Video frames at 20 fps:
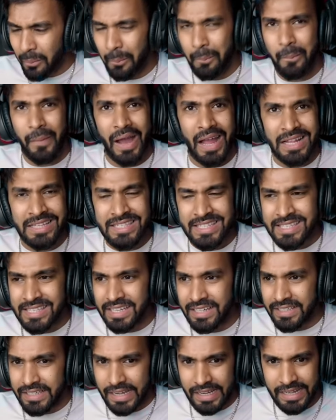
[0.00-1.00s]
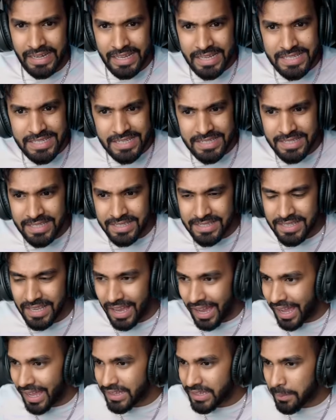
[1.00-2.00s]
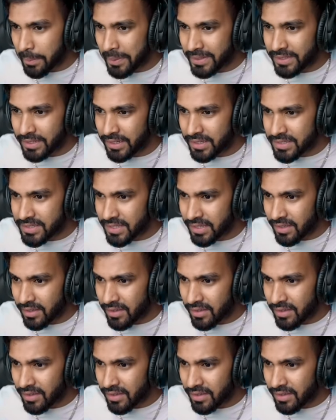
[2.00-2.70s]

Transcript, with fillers: माचिस की डंडी जैसे इसके हाथ है पतले से